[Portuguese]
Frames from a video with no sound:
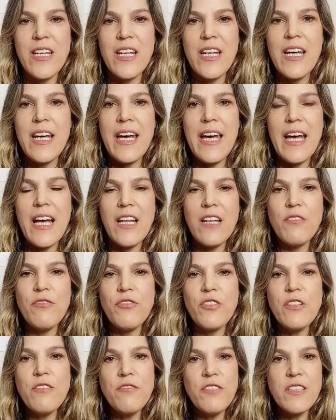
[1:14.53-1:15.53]
ela
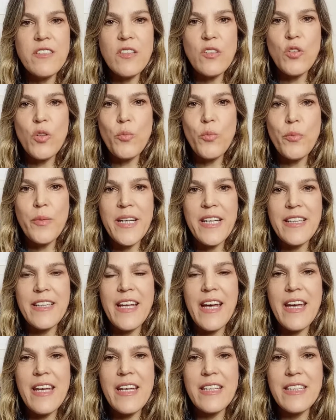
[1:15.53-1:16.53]
foi vista como uma
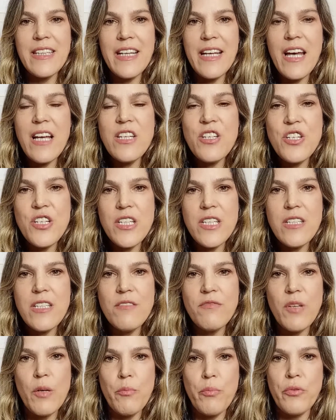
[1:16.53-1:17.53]
ideia
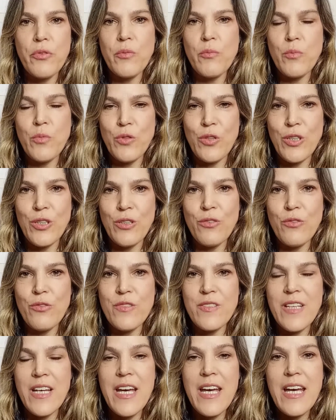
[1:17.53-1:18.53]
negativa por muitos.